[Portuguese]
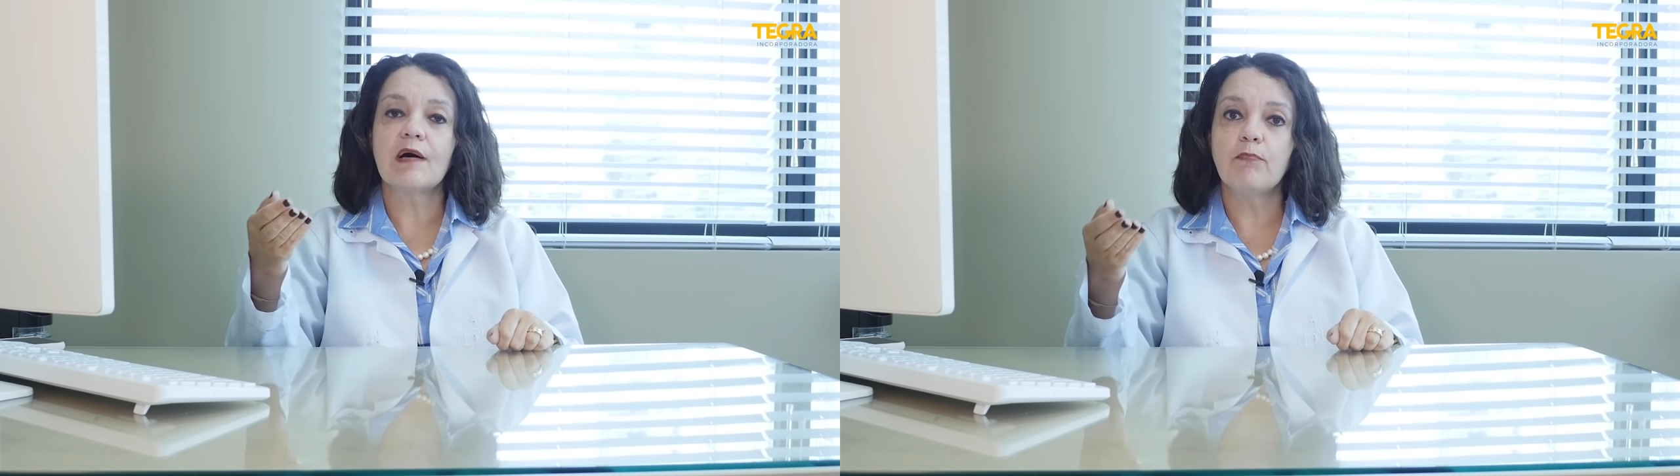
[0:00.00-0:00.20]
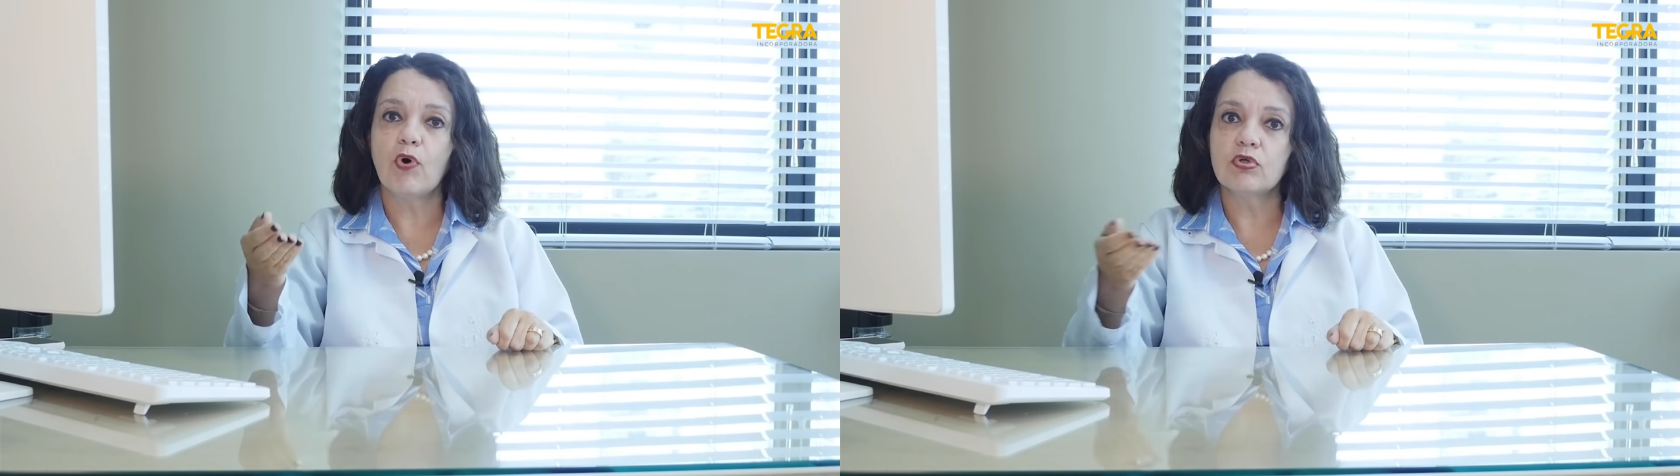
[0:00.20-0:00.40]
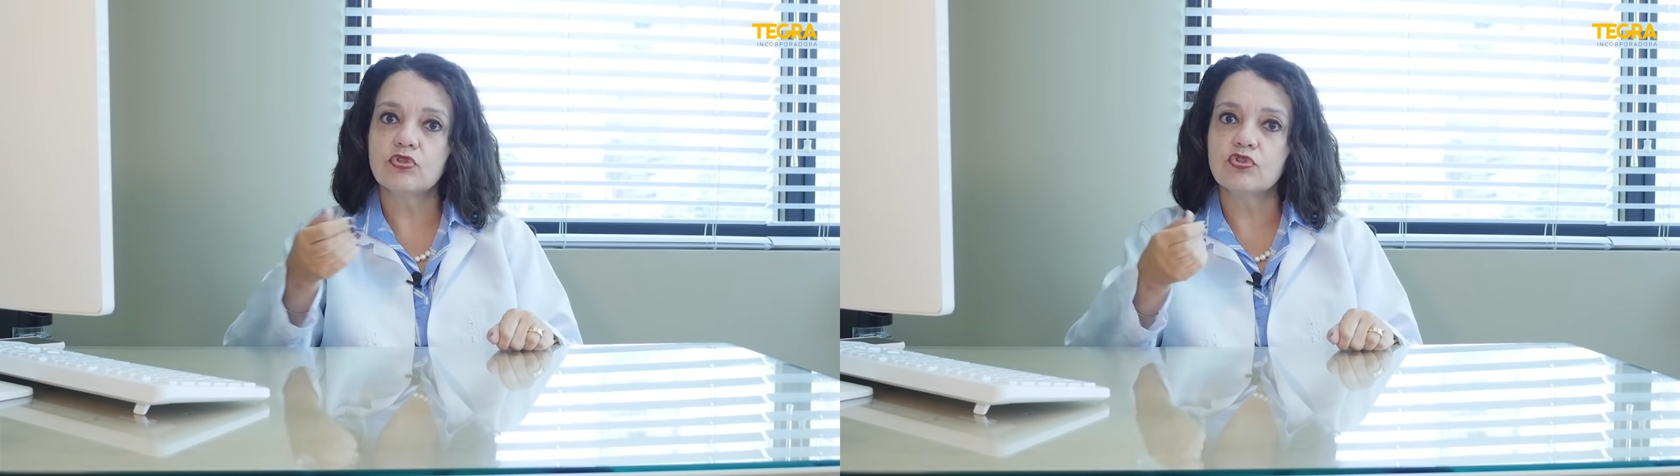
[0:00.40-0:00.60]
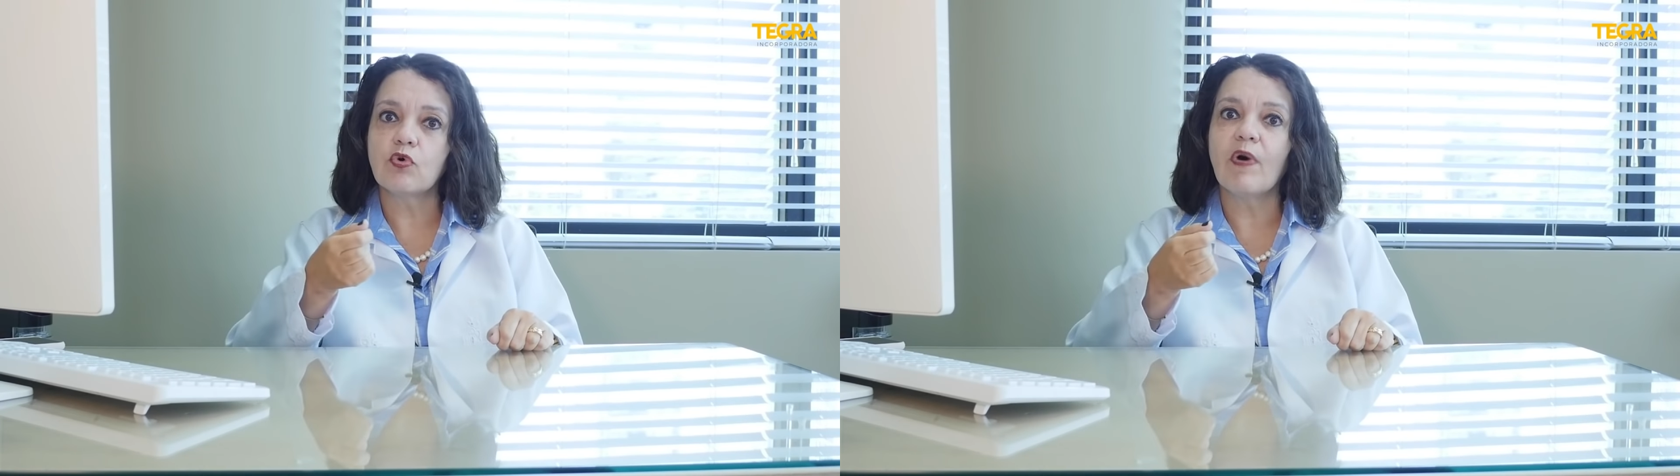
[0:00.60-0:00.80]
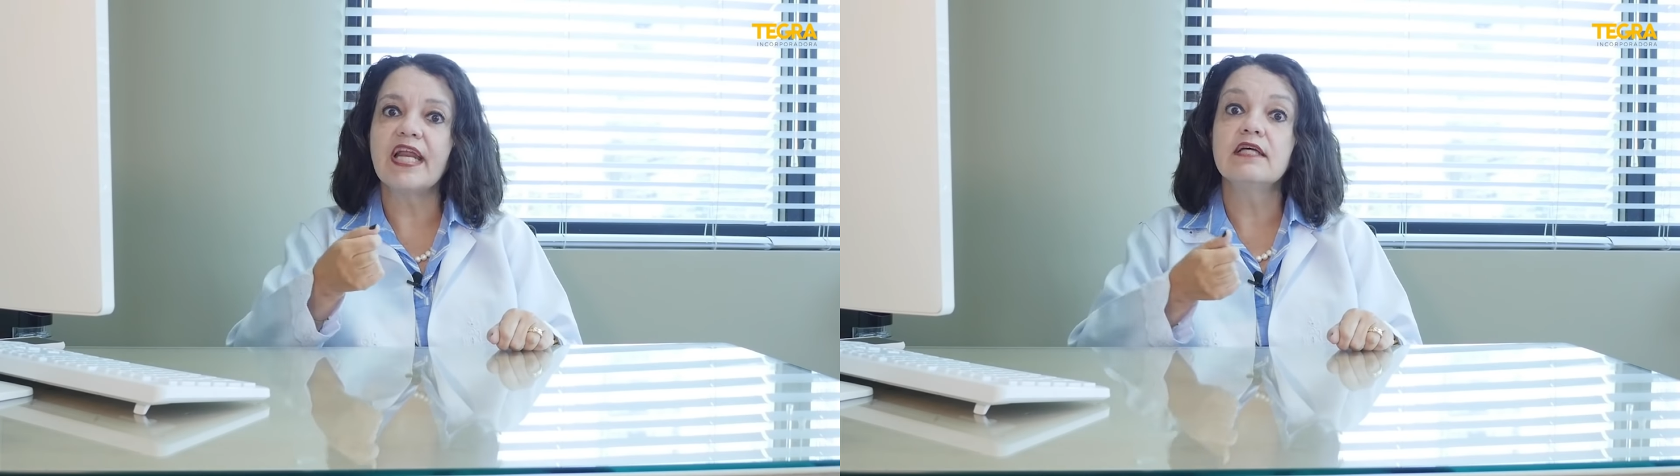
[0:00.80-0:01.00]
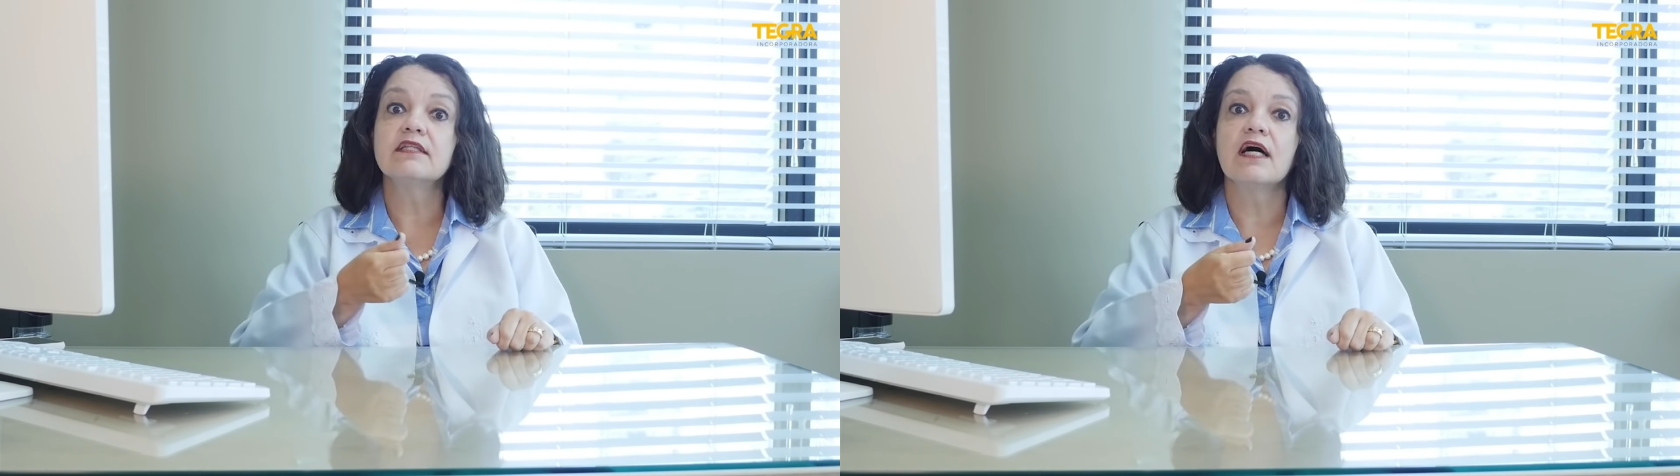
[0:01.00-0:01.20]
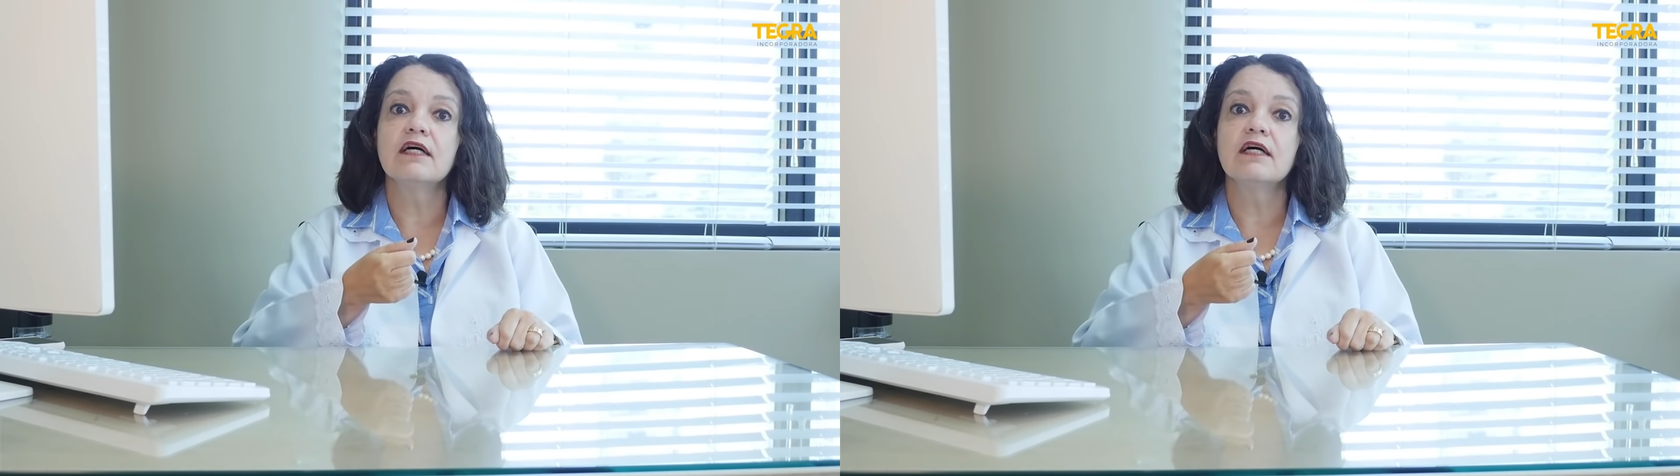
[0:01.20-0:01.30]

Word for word: após os 40